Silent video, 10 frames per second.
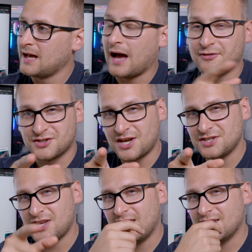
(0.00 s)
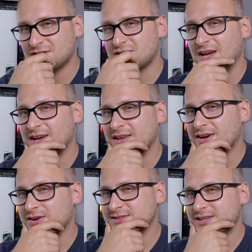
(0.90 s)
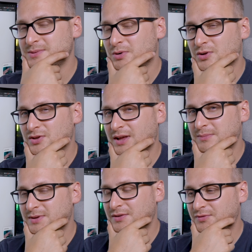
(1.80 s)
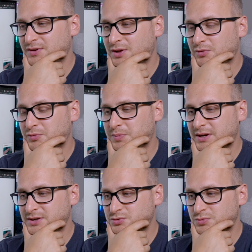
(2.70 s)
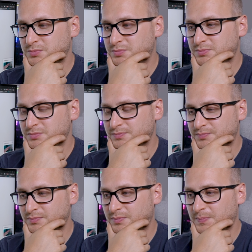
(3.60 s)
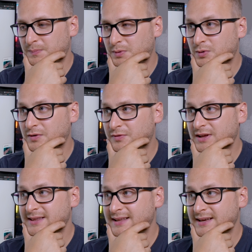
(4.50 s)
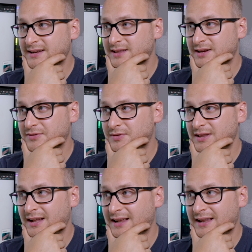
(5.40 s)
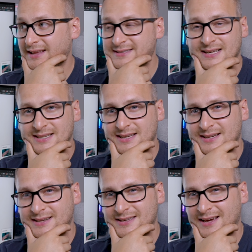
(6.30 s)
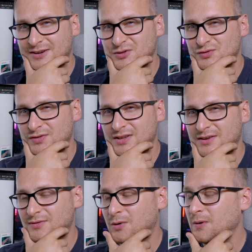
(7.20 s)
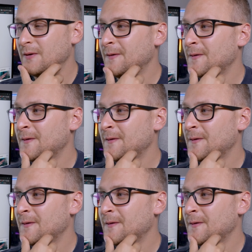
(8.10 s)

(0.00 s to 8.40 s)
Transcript: A wcześniej jeszcze, jak, zanim oglądałem ten finał w Paryżu, m, byłem w Atenach na finale Leca, jak Janko wygrywał